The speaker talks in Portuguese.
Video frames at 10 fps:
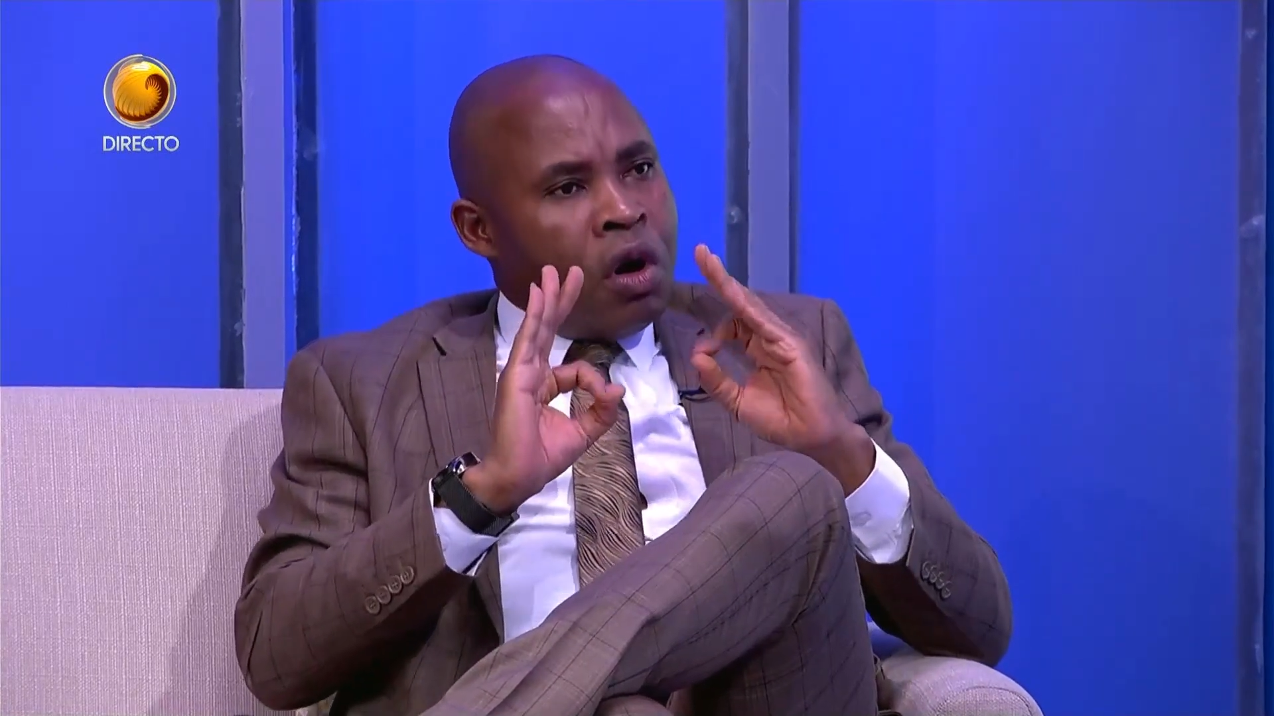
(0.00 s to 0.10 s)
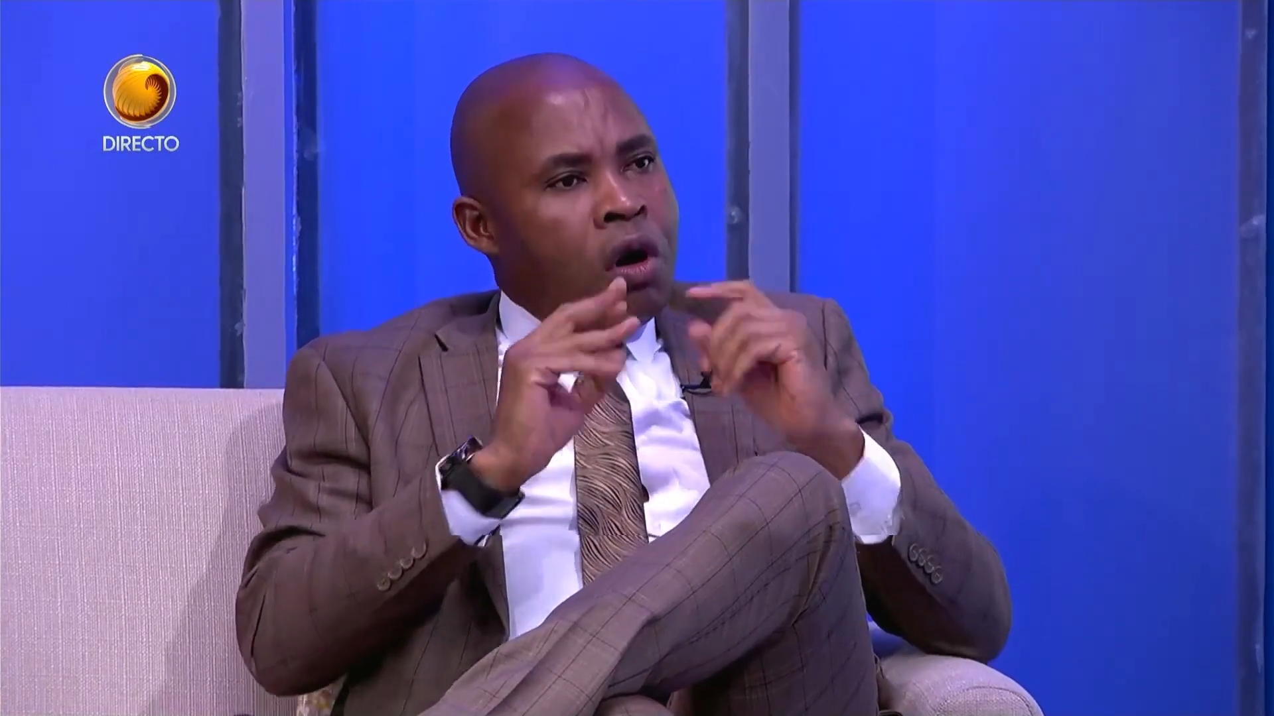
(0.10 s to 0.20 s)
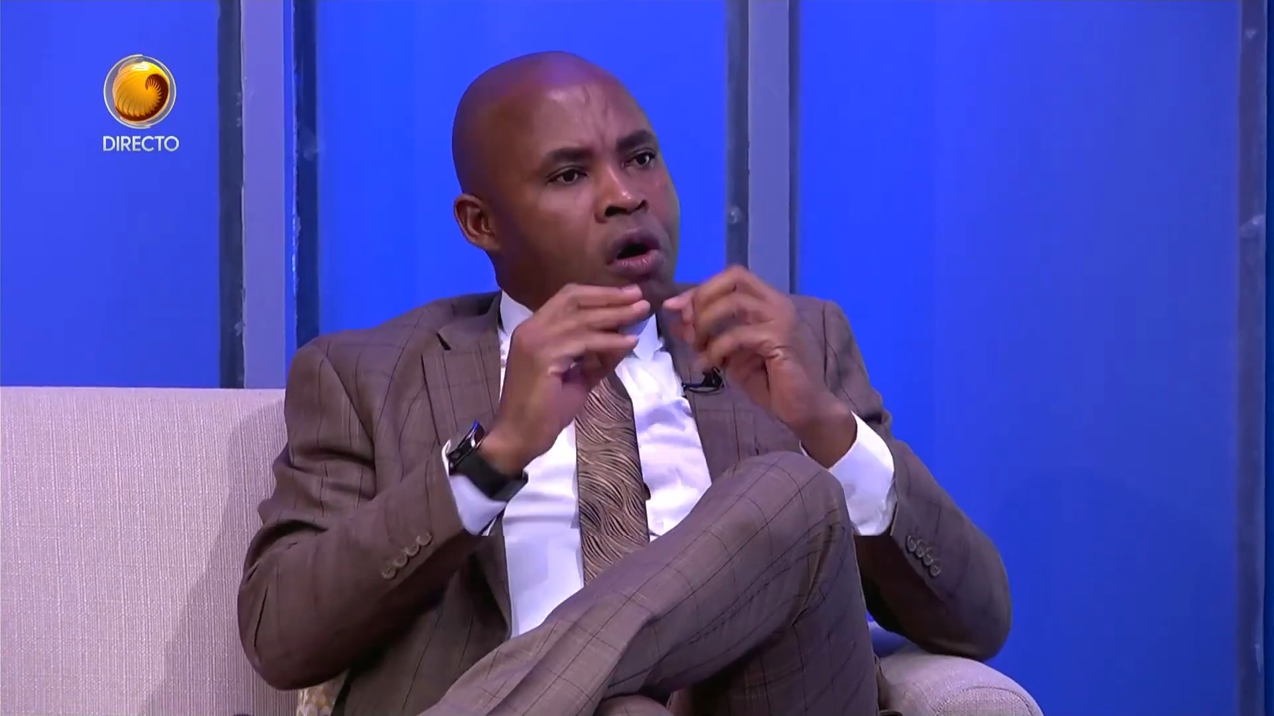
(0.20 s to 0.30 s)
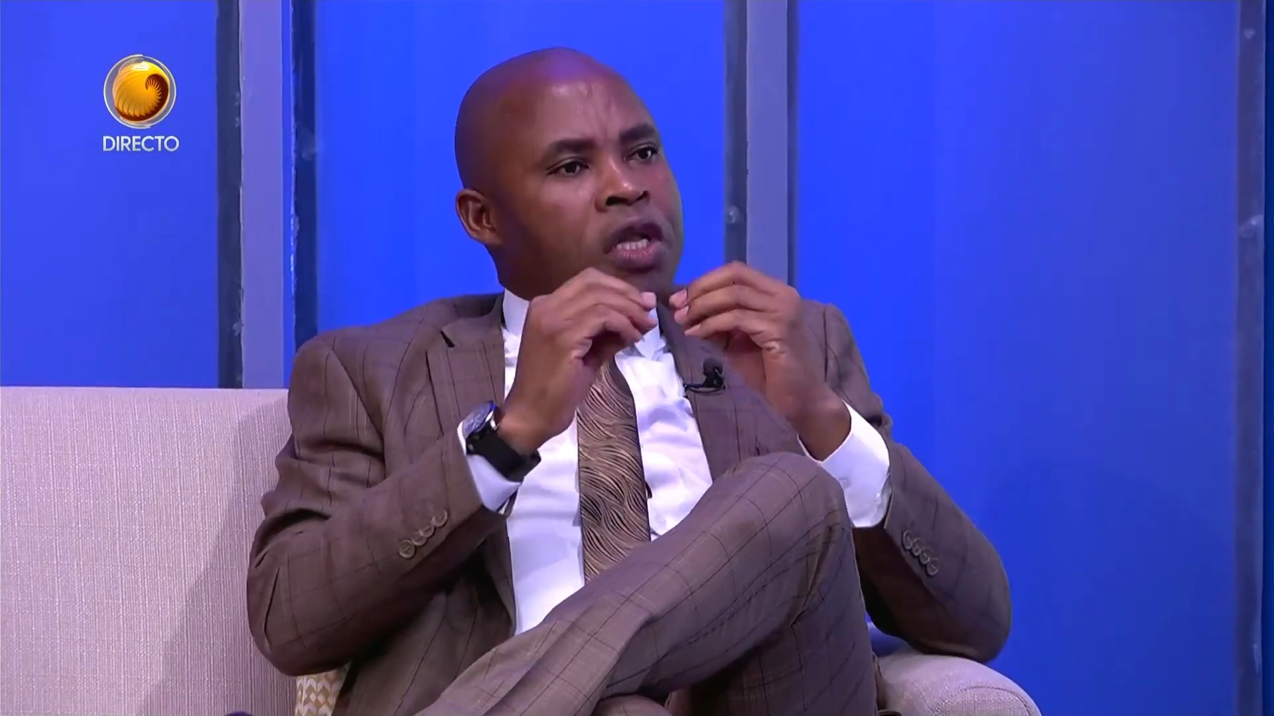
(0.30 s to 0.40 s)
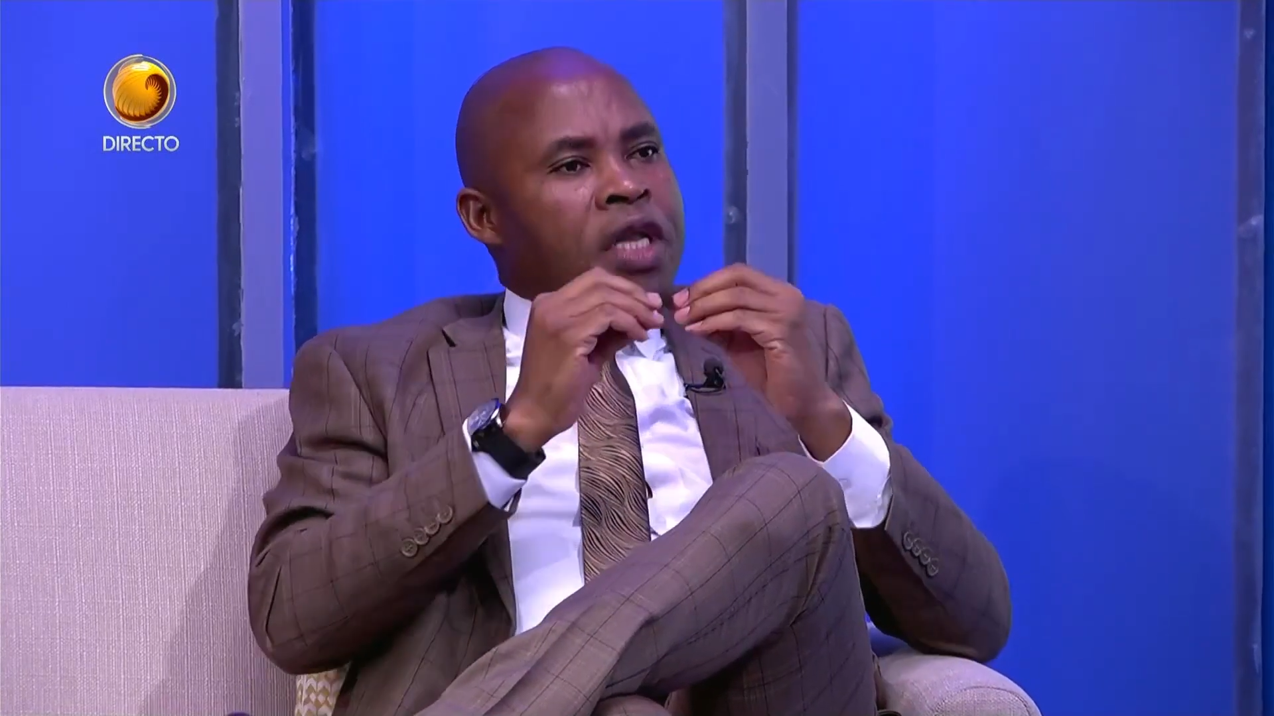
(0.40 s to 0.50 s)

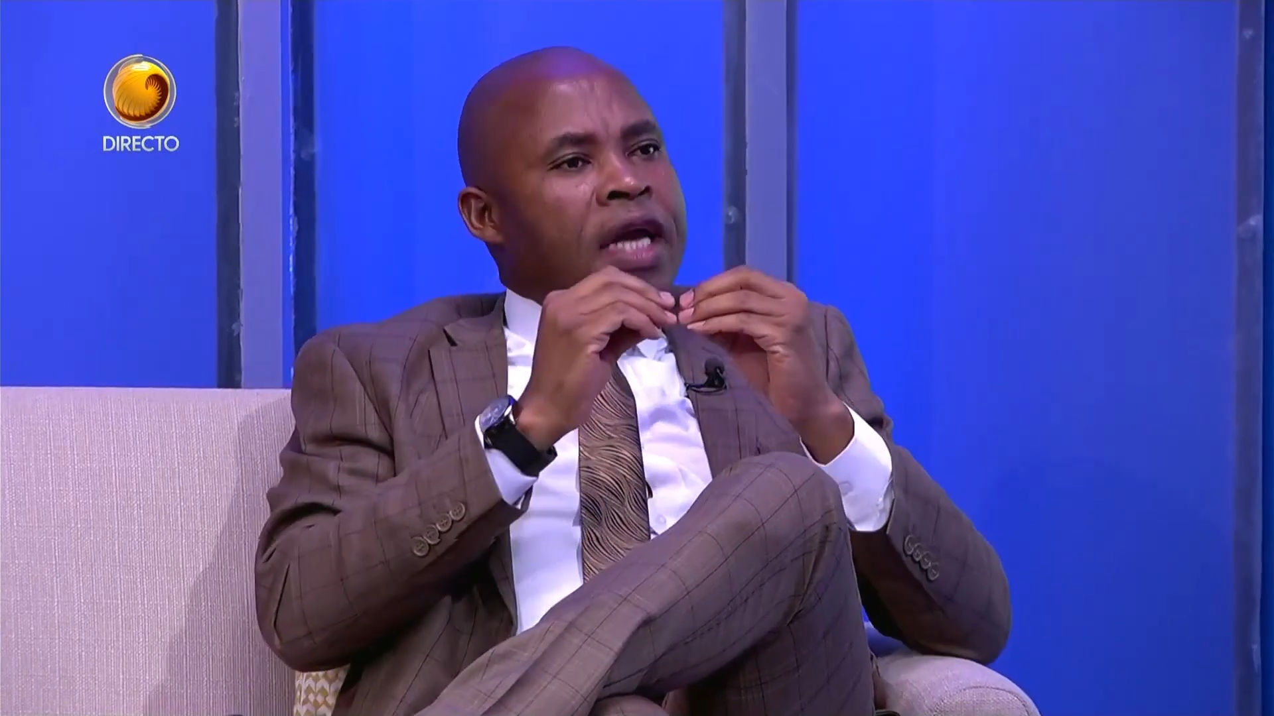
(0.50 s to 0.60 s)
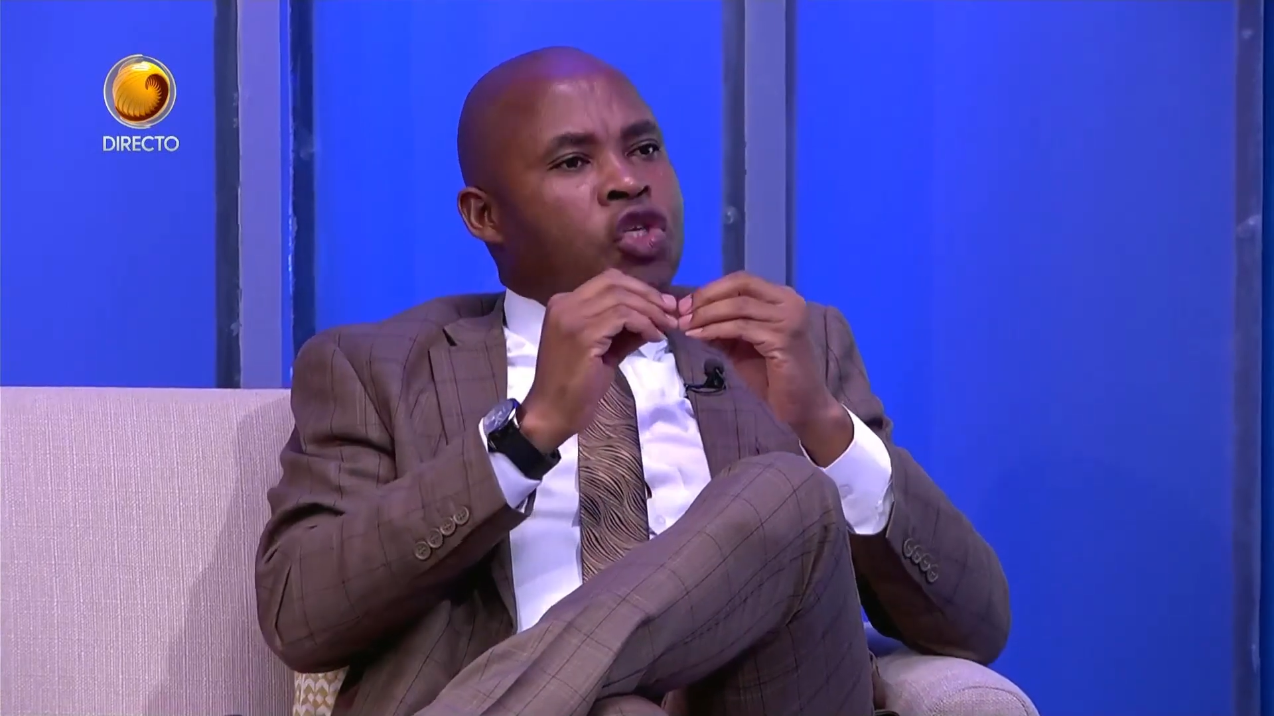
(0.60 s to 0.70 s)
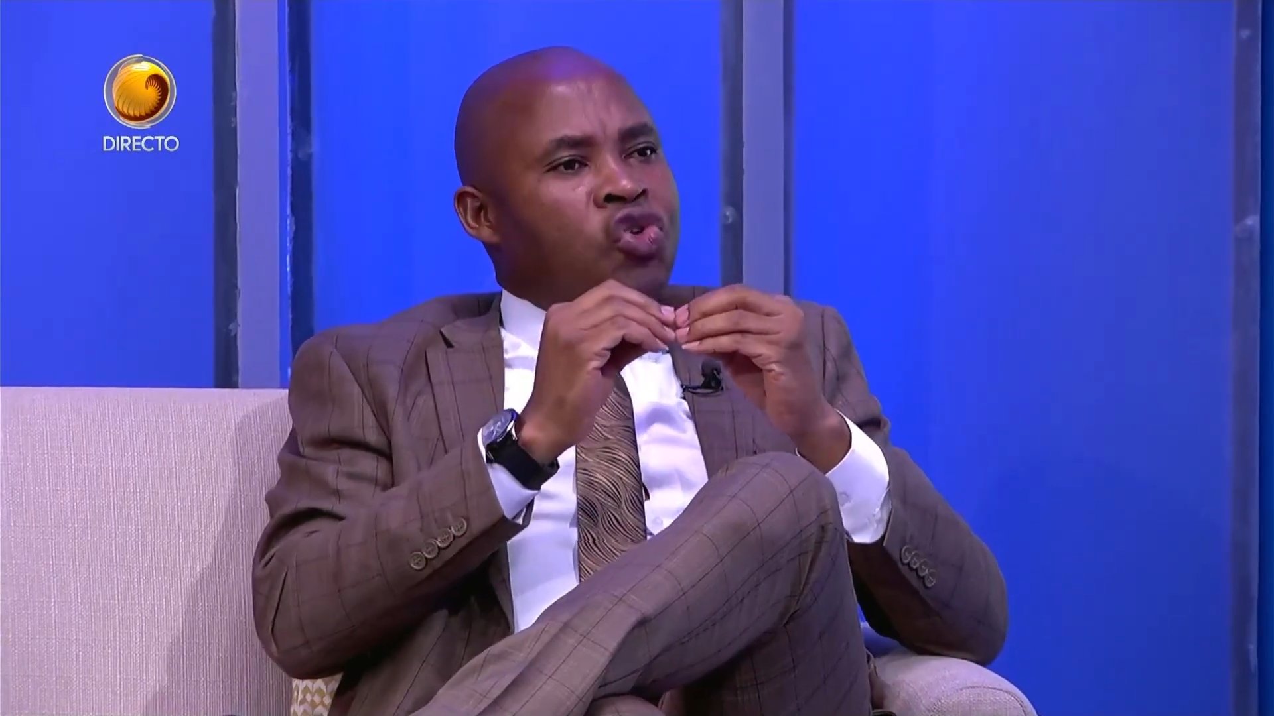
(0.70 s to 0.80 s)
onde eles